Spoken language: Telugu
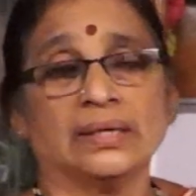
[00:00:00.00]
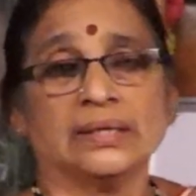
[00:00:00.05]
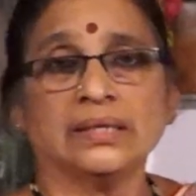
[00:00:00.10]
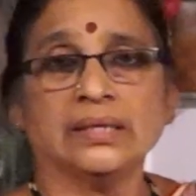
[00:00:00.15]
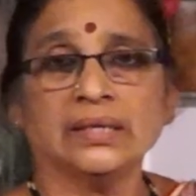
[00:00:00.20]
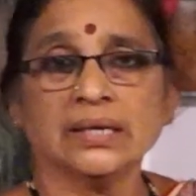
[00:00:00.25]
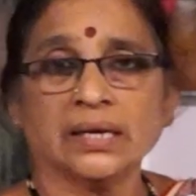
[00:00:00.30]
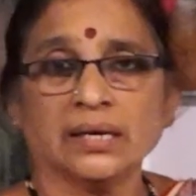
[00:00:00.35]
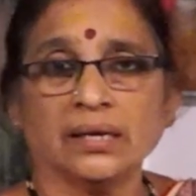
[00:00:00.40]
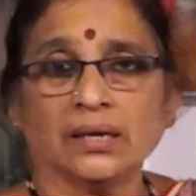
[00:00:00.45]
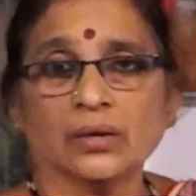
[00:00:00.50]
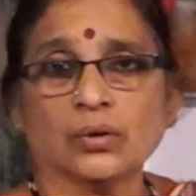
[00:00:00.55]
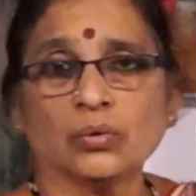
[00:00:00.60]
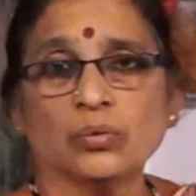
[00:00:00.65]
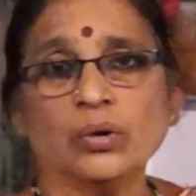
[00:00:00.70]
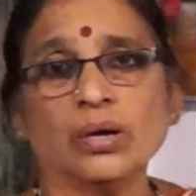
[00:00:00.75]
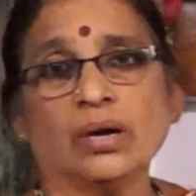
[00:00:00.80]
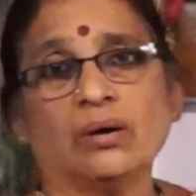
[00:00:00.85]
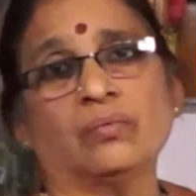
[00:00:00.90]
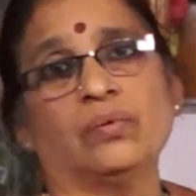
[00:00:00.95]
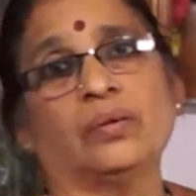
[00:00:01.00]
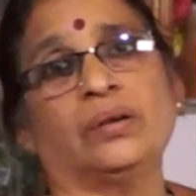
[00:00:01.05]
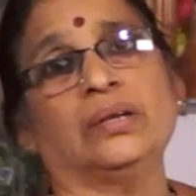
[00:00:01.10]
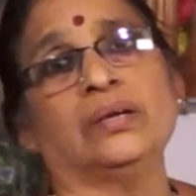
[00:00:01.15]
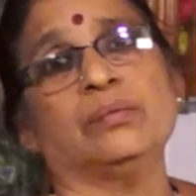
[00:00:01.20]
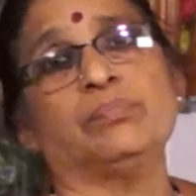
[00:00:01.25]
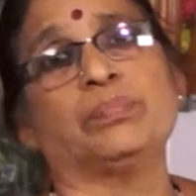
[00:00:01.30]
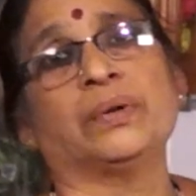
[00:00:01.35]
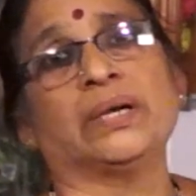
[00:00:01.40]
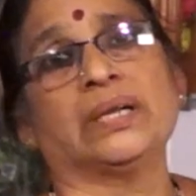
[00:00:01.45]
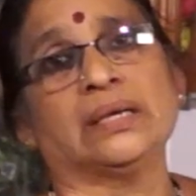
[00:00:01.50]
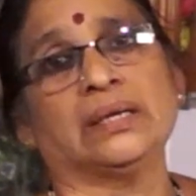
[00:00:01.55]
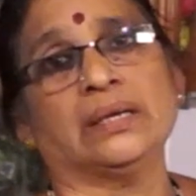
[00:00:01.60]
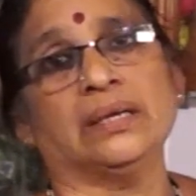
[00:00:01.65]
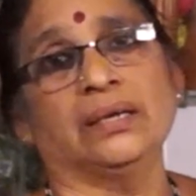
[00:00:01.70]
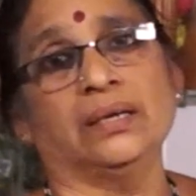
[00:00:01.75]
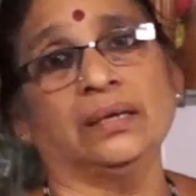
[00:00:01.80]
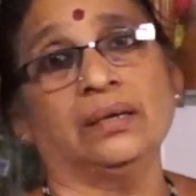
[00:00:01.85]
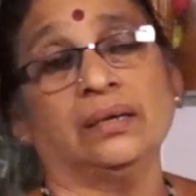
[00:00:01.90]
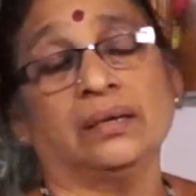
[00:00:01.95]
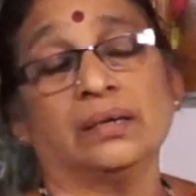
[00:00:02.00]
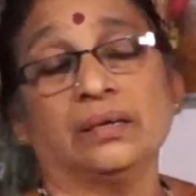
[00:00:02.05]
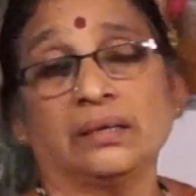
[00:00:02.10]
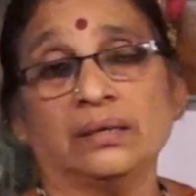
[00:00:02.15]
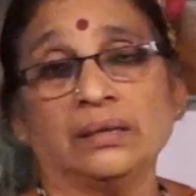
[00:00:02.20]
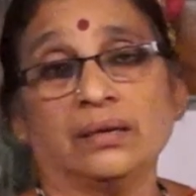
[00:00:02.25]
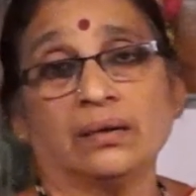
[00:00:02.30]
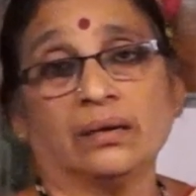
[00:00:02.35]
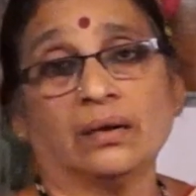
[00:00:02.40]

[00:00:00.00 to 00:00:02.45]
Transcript: ఈయనకి ఎక్కువగా ఉన్నప్పటికీ ఈ